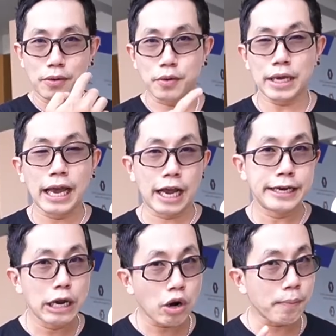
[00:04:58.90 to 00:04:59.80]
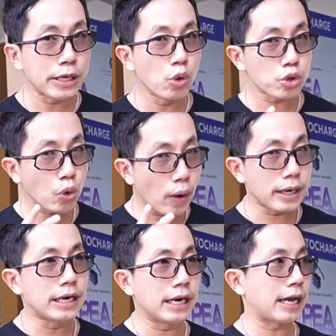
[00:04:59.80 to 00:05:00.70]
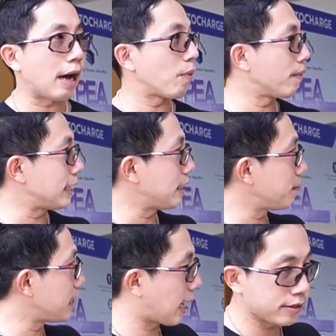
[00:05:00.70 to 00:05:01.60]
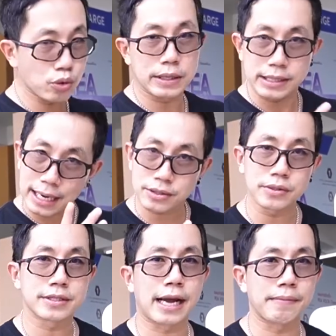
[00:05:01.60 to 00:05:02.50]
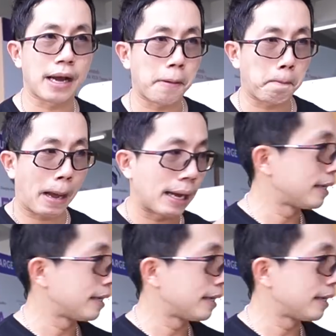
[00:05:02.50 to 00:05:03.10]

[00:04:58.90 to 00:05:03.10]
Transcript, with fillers: โอเค เดี๋ยวเราไปดูตัวอื่นนะครับ ว่าวันนี้มีหลายส่วนที่น่าสนใจมากไป